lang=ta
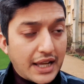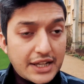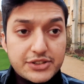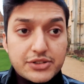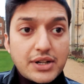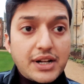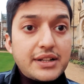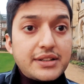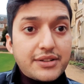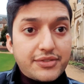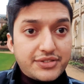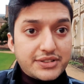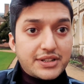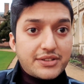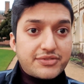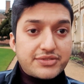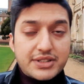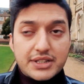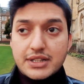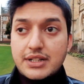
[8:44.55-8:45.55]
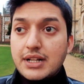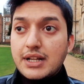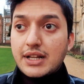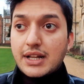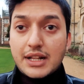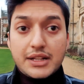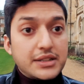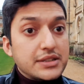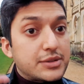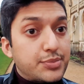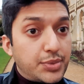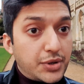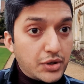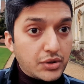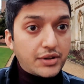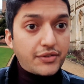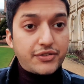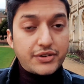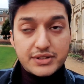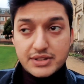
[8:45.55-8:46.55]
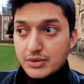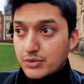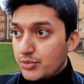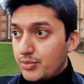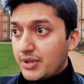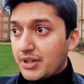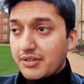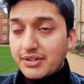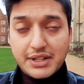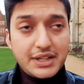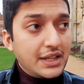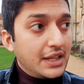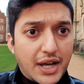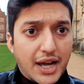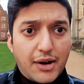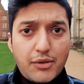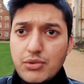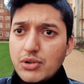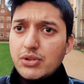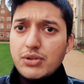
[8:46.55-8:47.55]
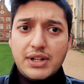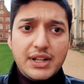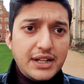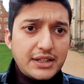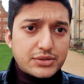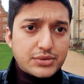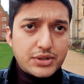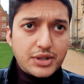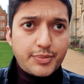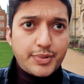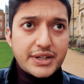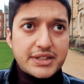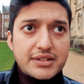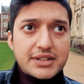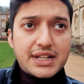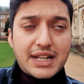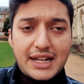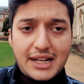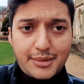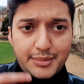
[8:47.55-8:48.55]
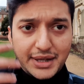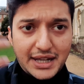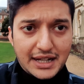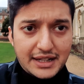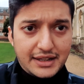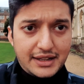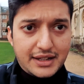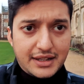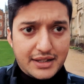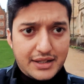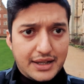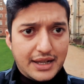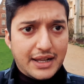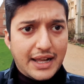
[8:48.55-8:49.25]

ஆக்சுவலாக டிஃப்ரெண்ட் டிஃப்ரெண்ட் அண்ட் இட்ஸ் பியூட்டிஃபுல் உண்மையாகவே அவ்வளோ இல்லை சுற்றி பார்க்குறதுக்கு எல்லாமே அந்த